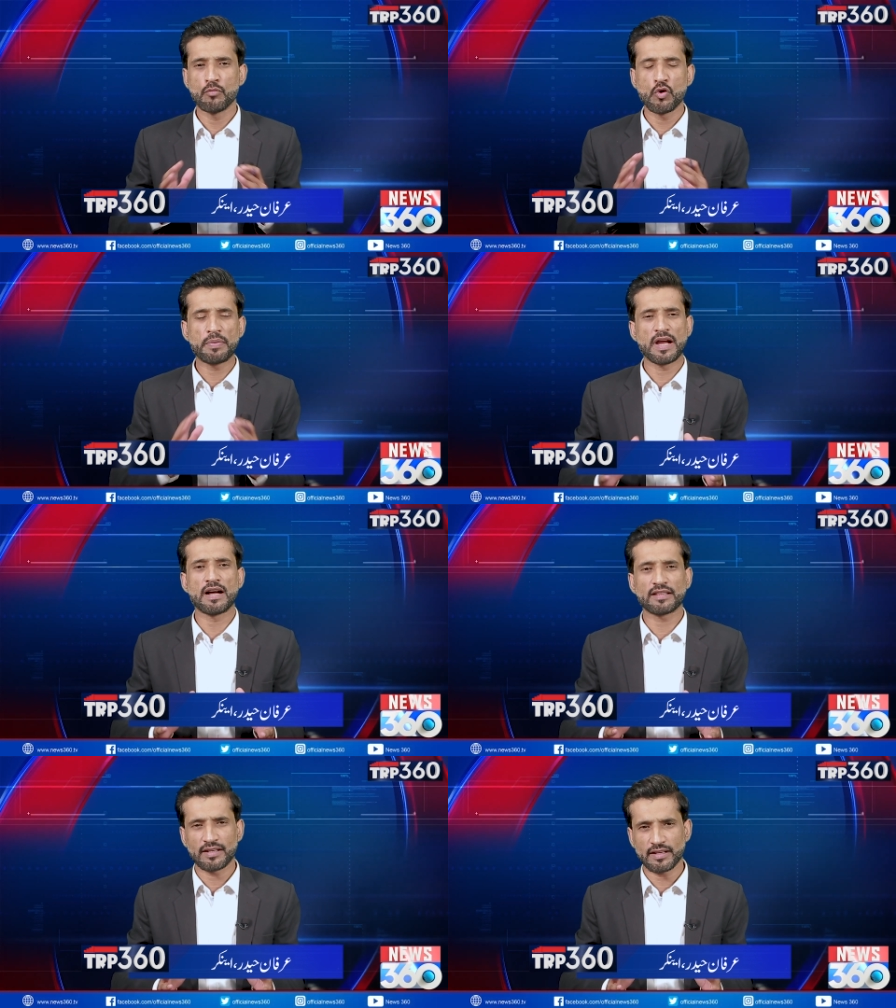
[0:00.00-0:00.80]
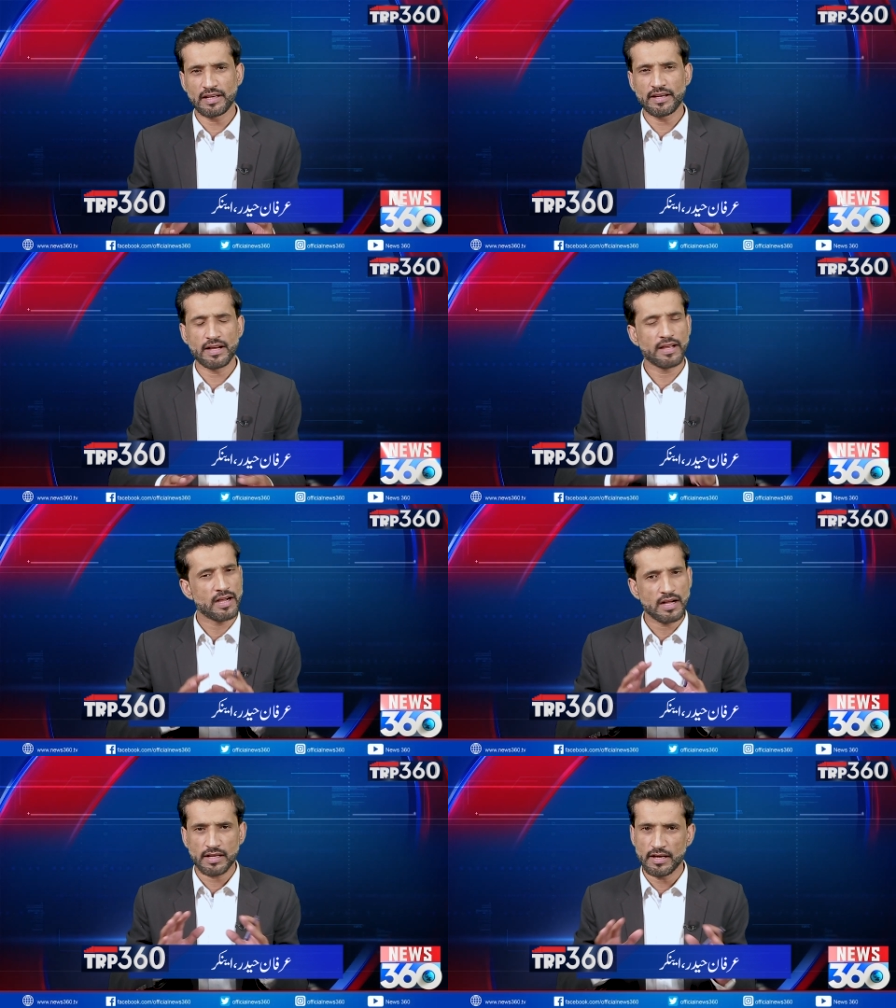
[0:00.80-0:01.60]
मुंह पे हाथ रख लिया
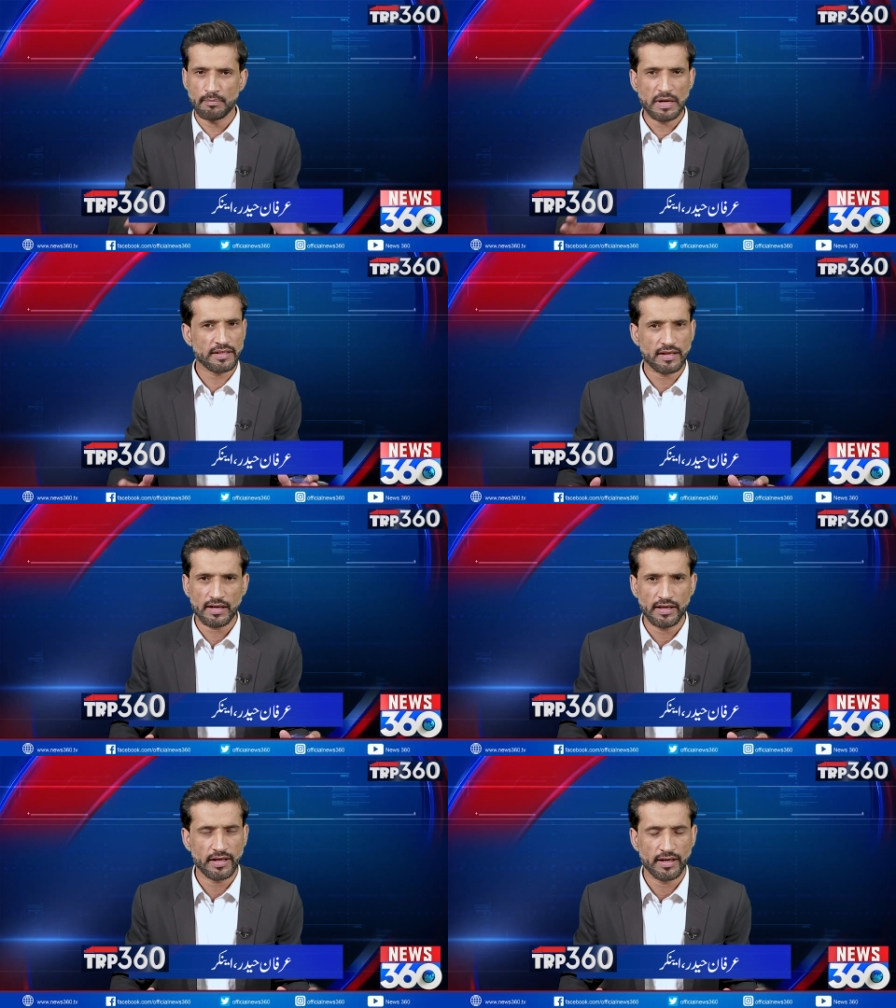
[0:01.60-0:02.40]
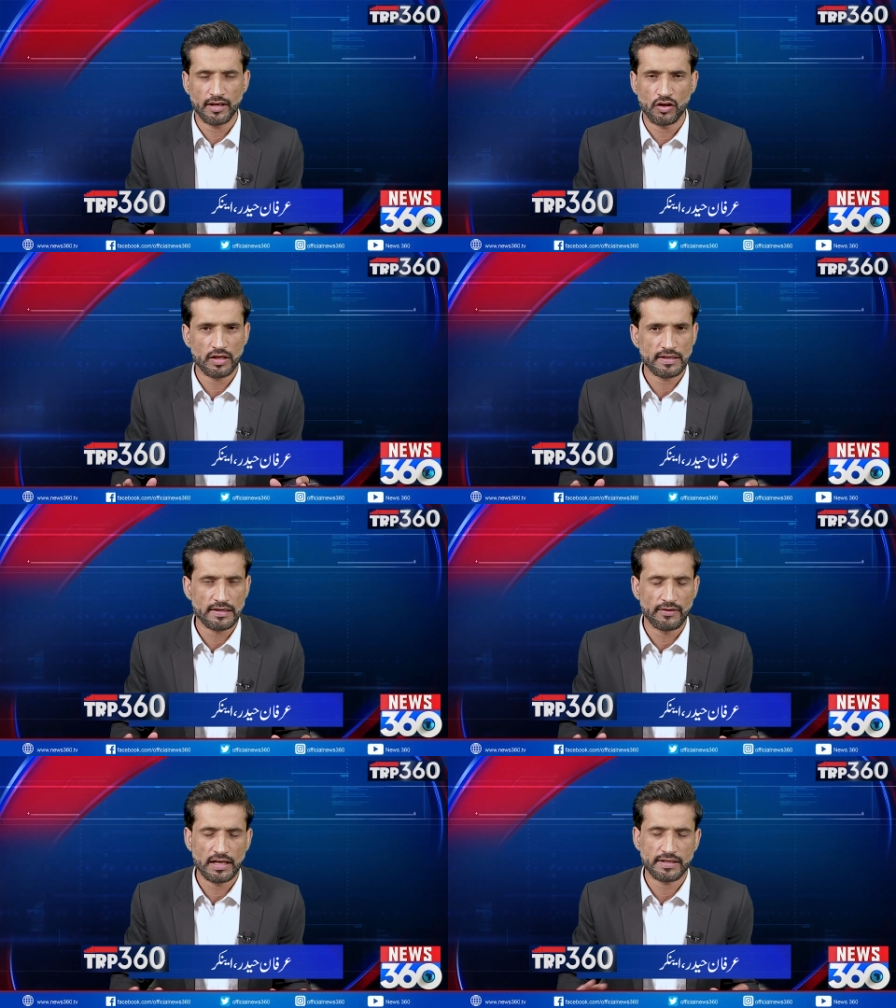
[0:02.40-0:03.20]
है आंखें बंद कर ली हैं और
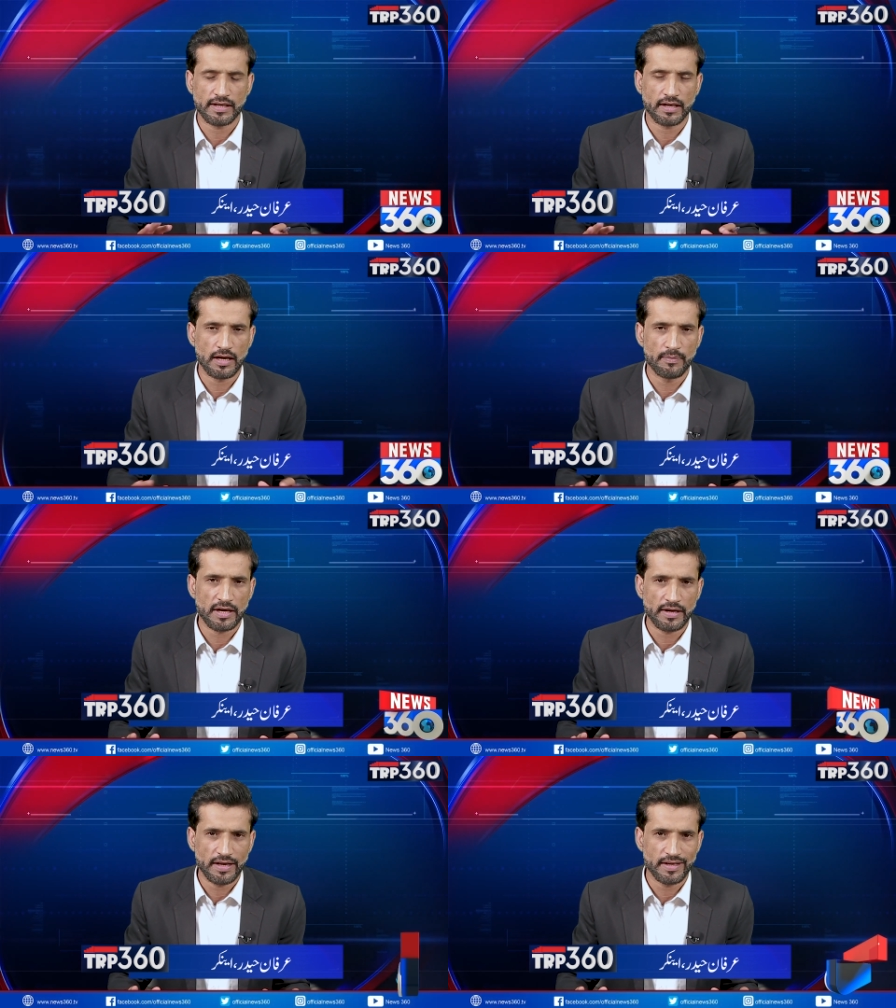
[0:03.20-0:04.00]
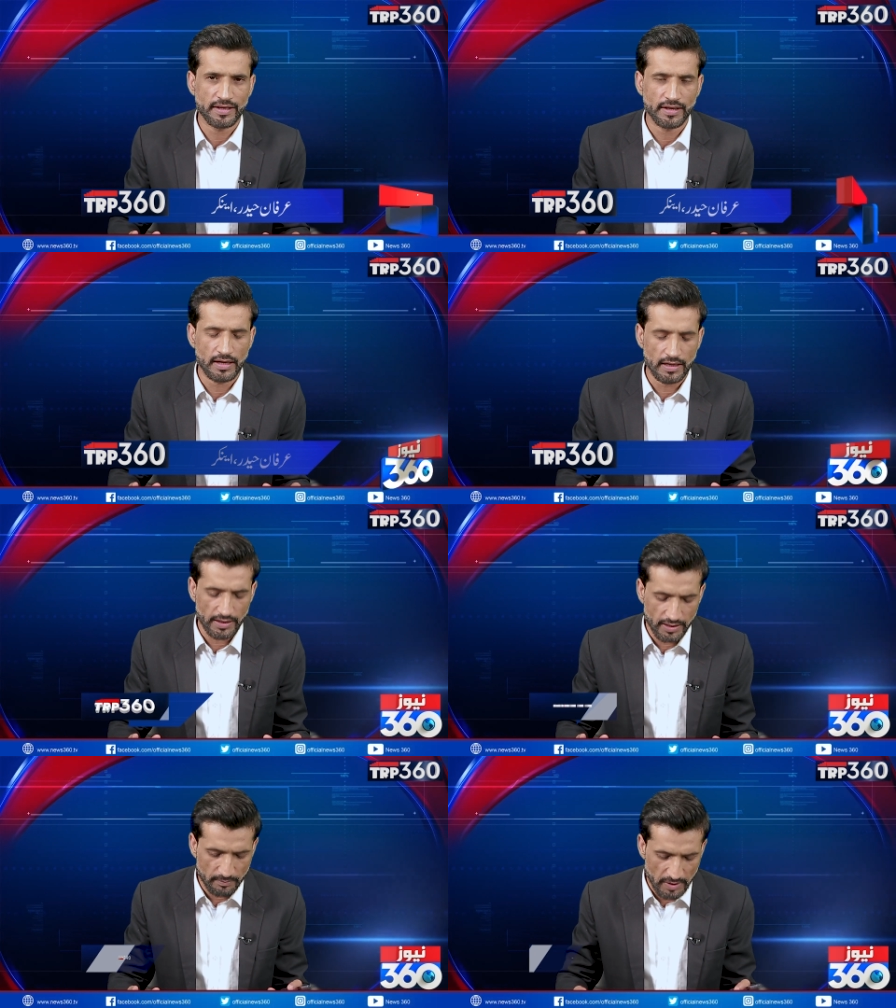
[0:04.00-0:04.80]
इस हवाले से खबर नहीं दे रहा
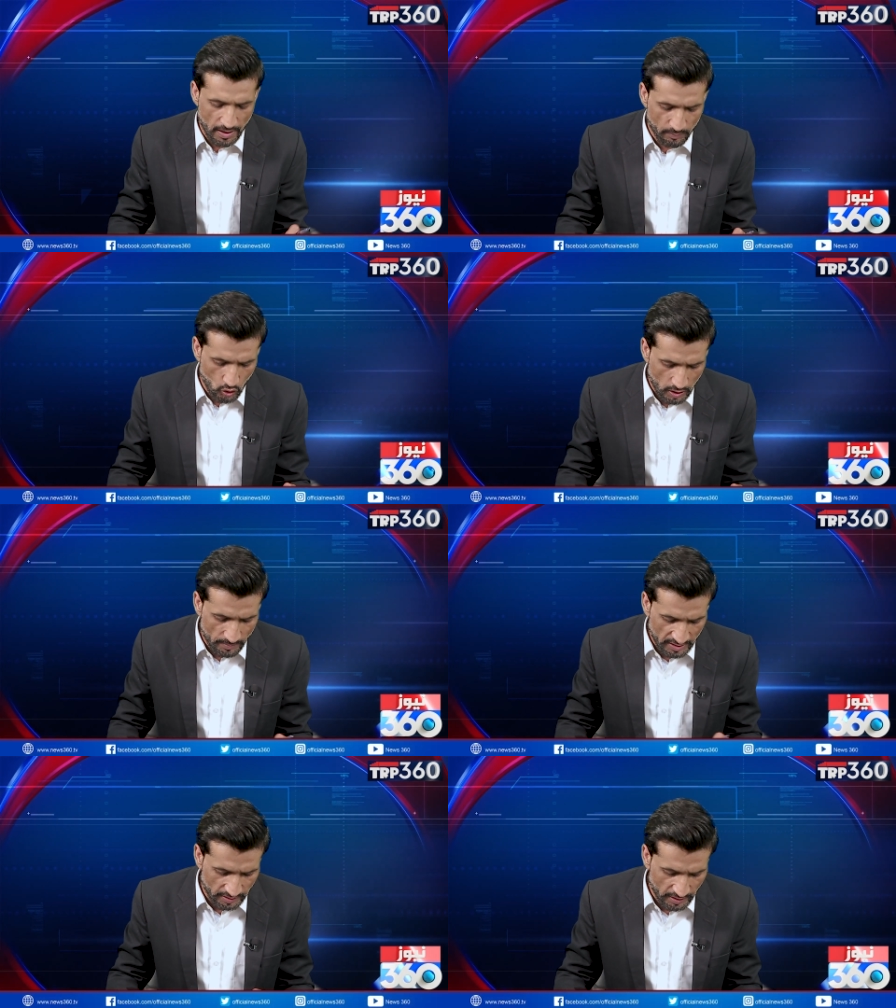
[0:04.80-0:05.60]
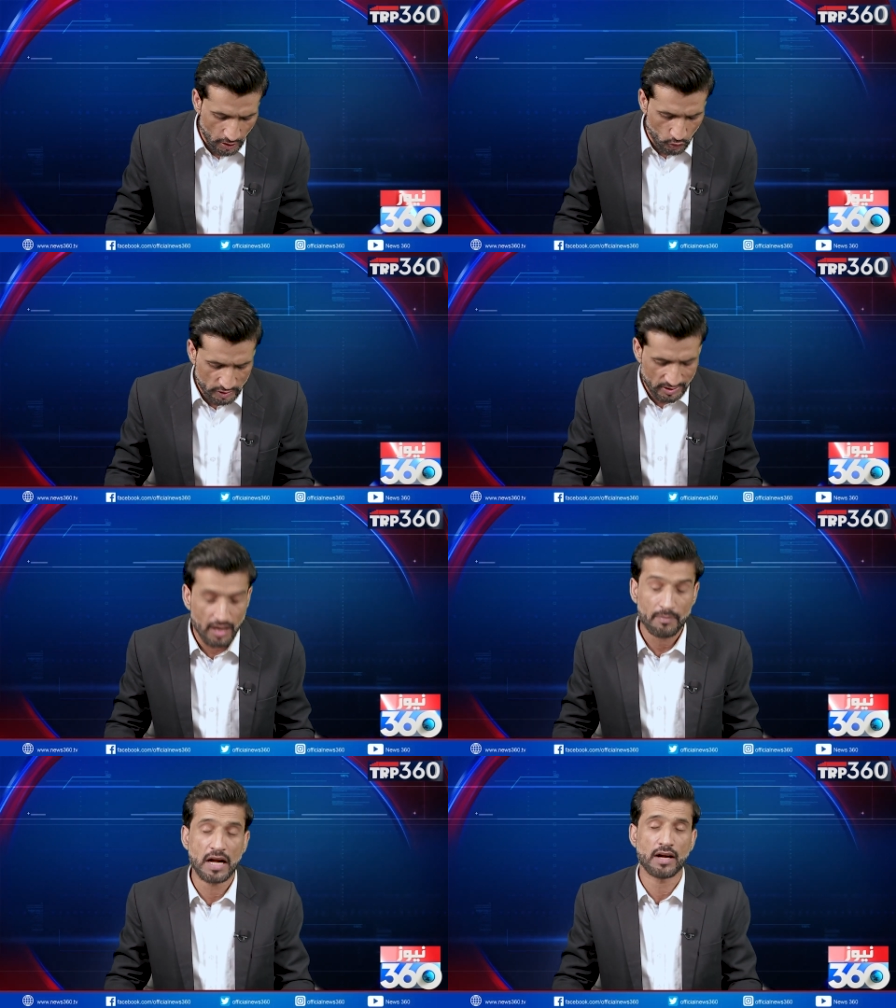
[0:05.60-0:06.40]
लेकिन मैं आपको खबर दे रहा हूं
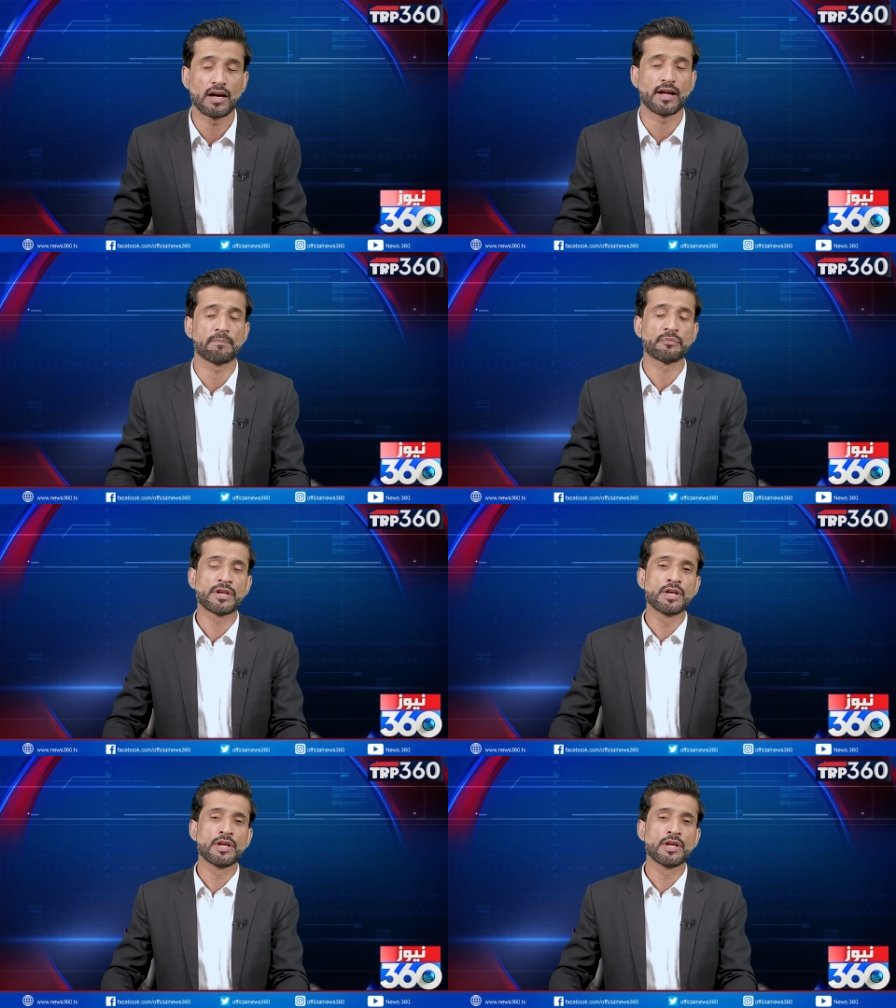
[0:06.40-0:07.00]
सलमा खान